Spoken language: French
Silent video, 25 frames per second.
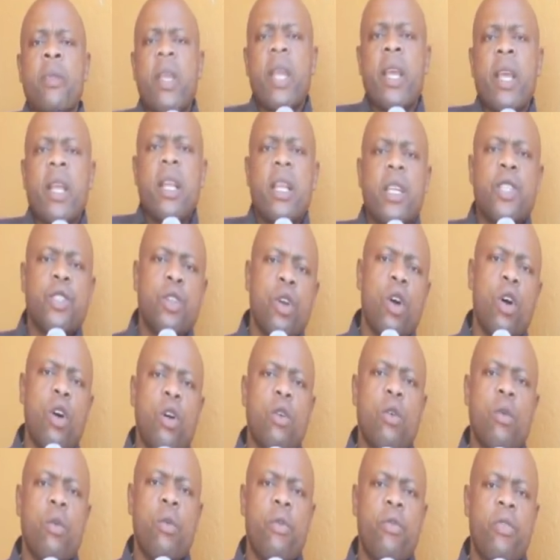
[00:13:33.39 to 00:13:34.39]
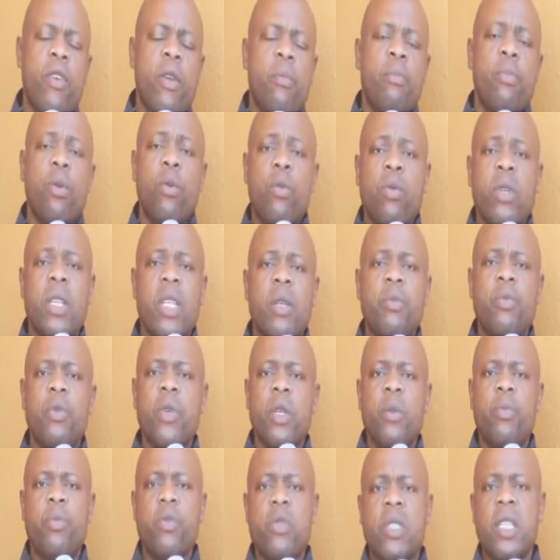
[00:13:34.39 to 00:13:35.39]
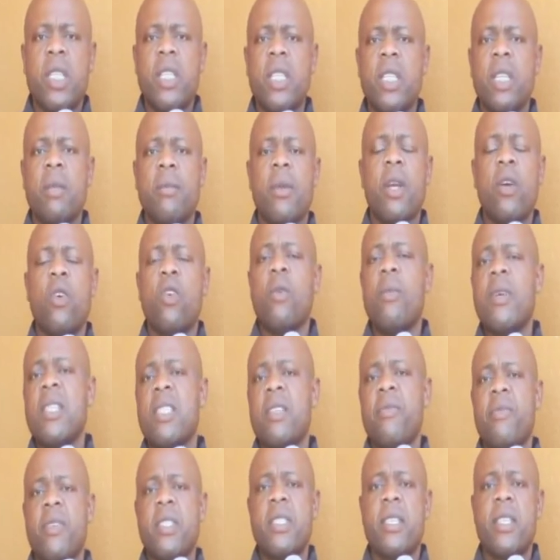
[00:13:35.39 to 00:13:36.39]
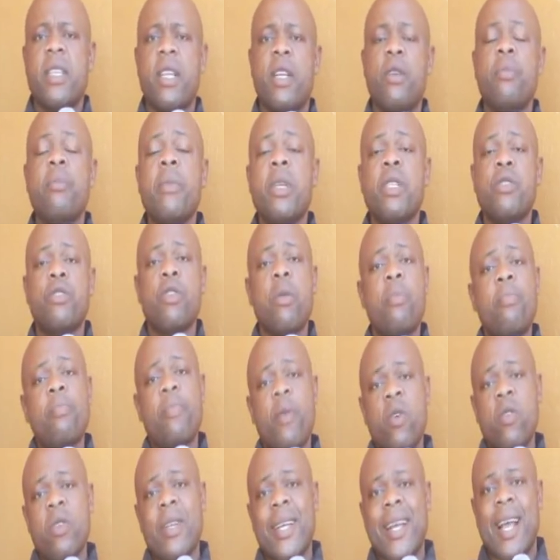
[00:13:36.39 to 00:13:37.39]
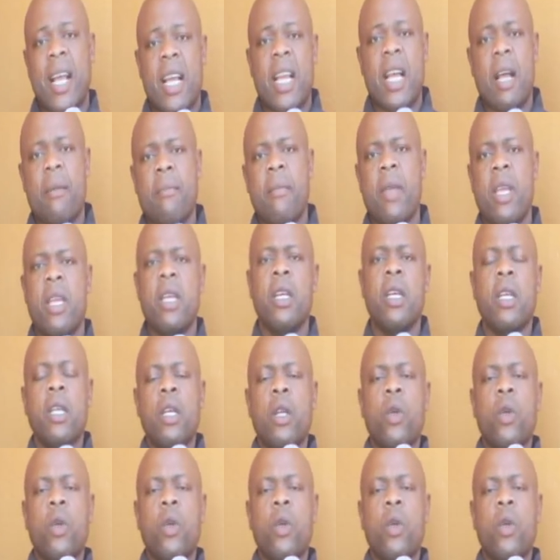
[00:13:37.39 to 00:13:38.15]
Et les gens ont fait beaucoup de bruit pour se dire, mais comment se fait ce que le monsieur Paul Kagame,